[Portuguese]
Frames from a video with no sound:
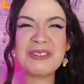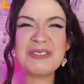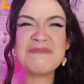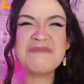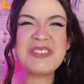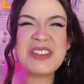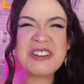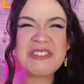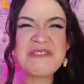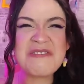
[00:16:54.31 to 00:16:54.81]

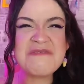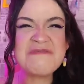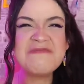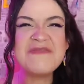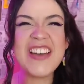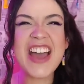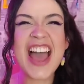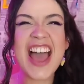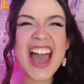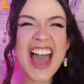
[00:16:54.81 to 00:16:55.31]
comigo,
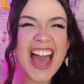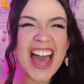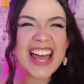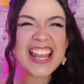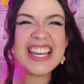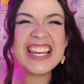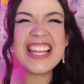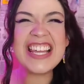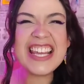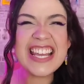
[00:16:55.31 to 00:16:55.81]

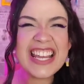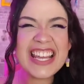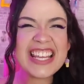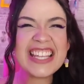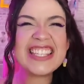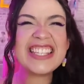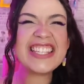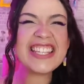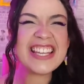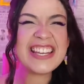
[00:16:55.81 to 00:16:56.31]

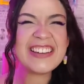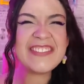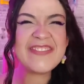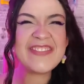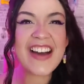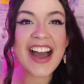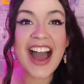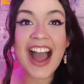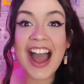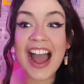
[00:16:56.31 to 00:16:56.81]
belíssima!
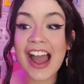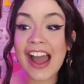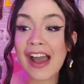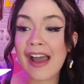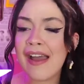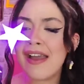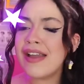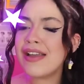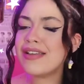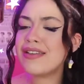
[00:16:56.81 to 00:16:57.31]

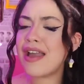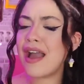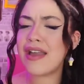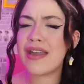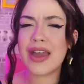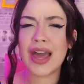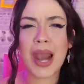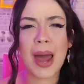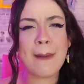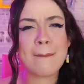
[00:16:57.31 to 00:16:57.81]
E
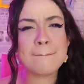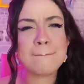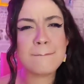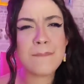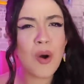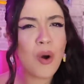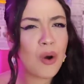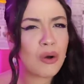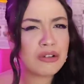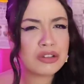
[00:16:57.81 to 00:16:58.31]
aí ela
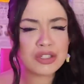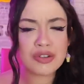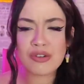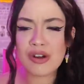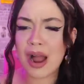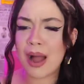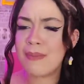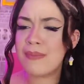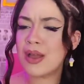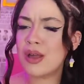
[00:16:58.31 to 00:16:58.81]
mostra o
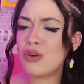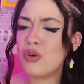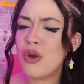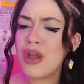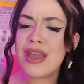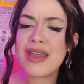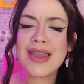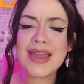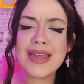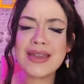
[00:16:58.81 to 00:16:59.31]
cabelo
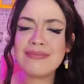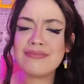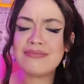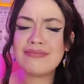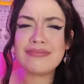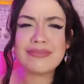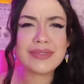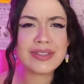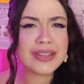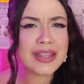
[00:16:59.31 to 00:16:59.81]

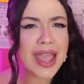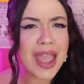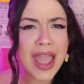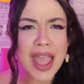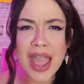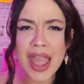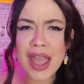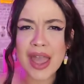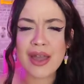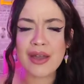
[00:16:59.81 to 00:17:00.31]
inteiro
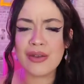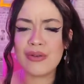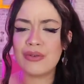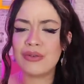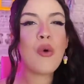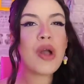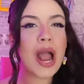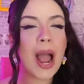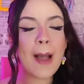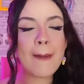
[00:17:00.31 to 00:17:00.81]
inteiro,
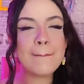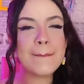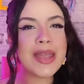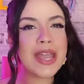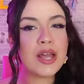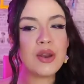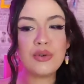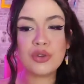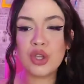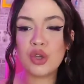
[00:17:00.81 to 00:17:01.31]
o
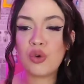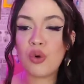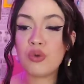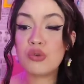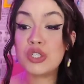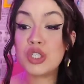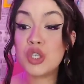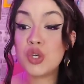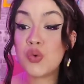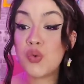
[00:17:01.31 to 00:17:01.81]
cabelo que
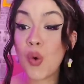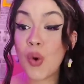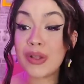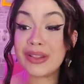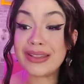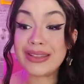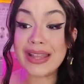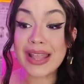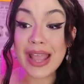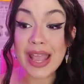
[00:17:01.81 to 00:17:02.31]
continuou
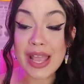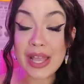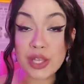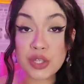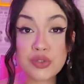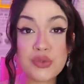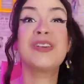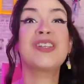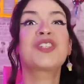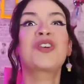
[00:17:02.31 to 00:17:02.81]

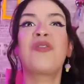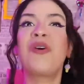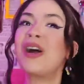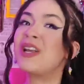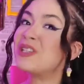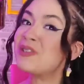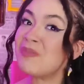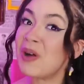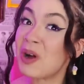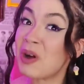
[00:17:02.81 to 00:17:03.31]
denso, mas
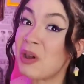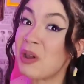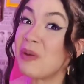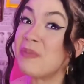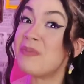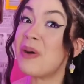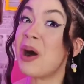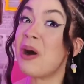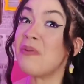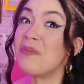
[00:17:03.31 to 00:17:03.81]
quase uma
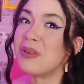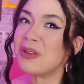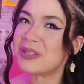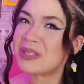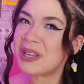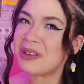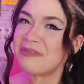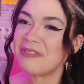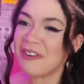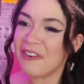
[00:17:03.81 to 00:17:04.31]
global,
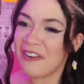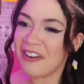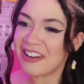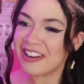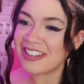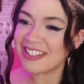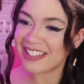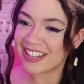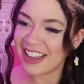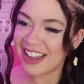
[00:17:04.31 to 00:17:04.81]
meus amores,